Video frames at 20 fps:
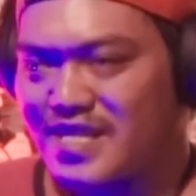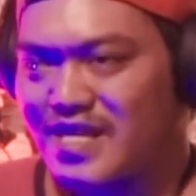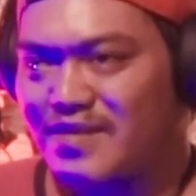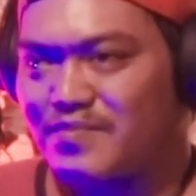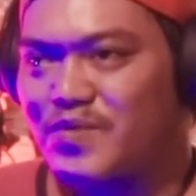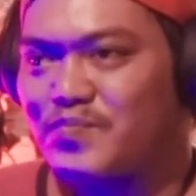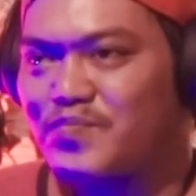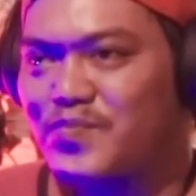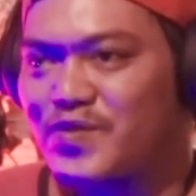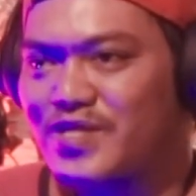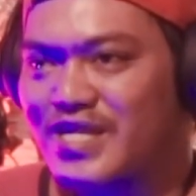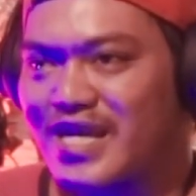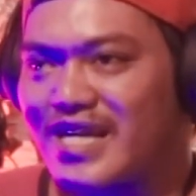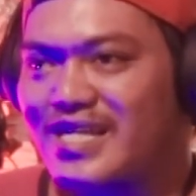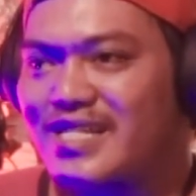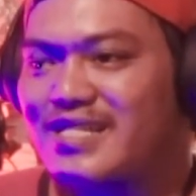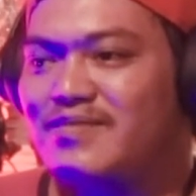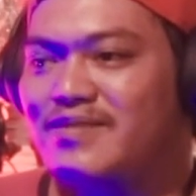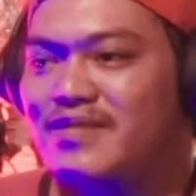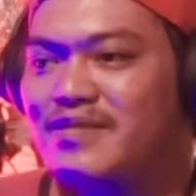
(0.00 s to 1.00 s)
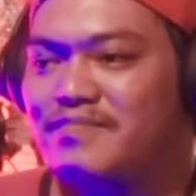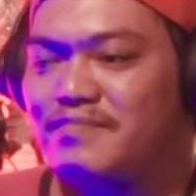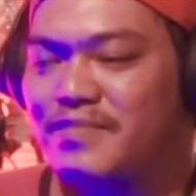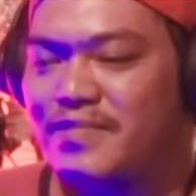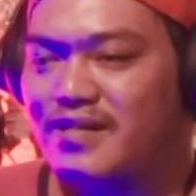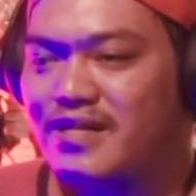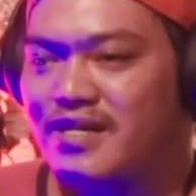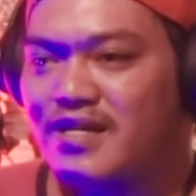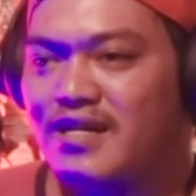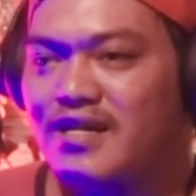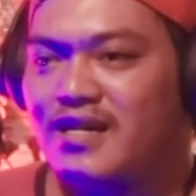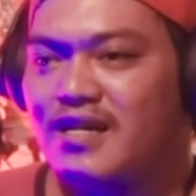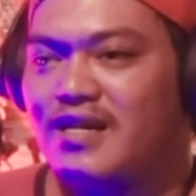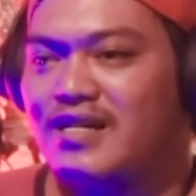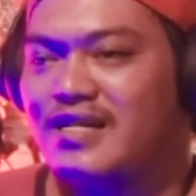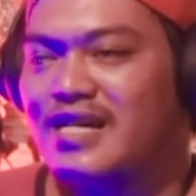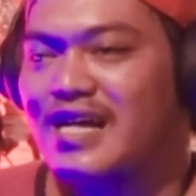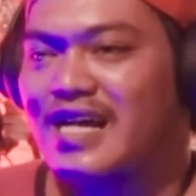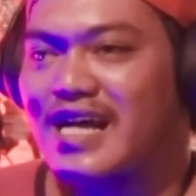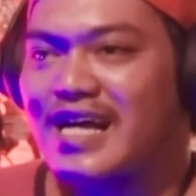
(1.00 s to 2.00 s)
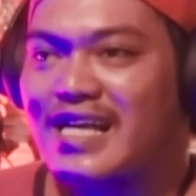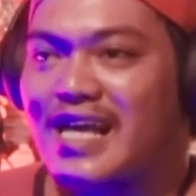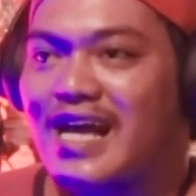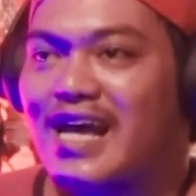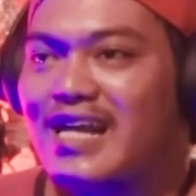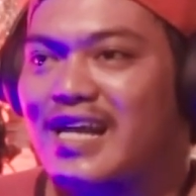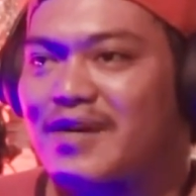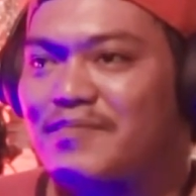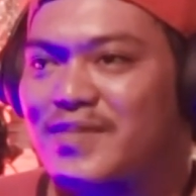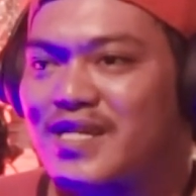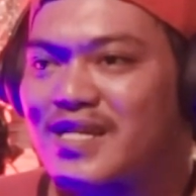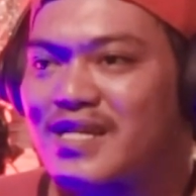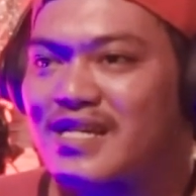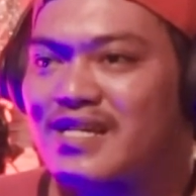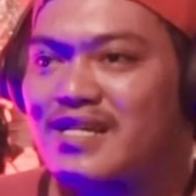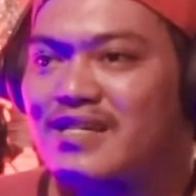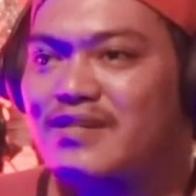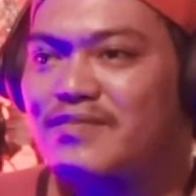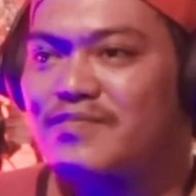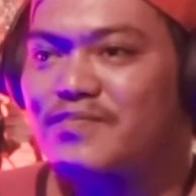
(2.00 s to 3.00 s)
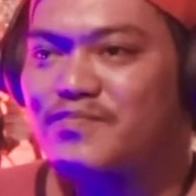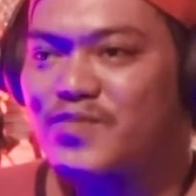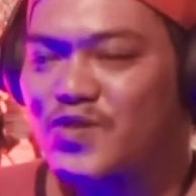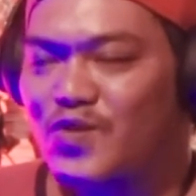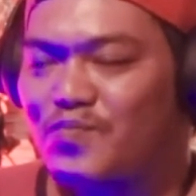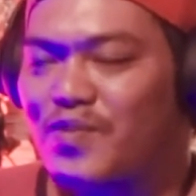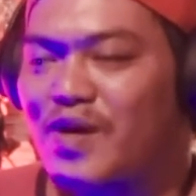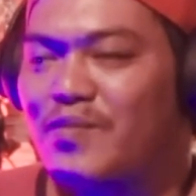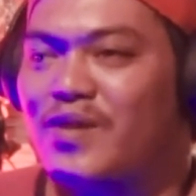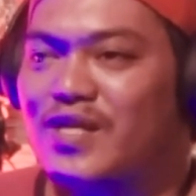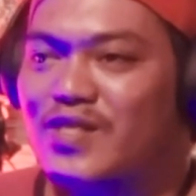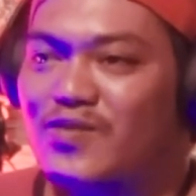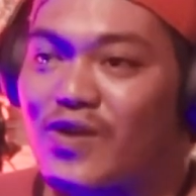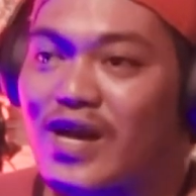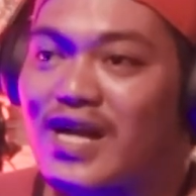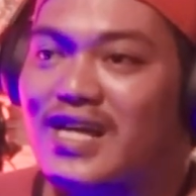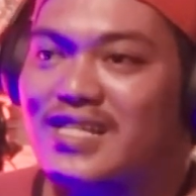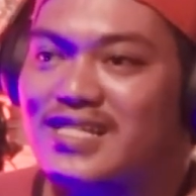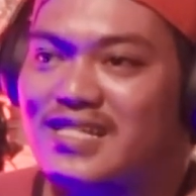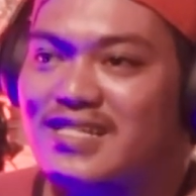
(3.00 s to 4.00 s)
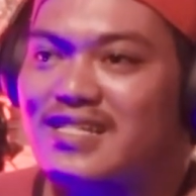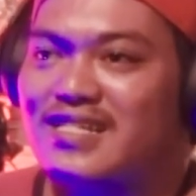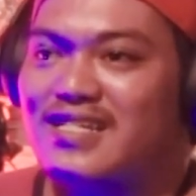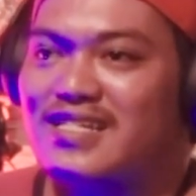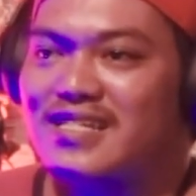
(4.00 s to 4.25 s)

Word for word: yang mempunyai eh, kekayaan alamnya berupa batu akik.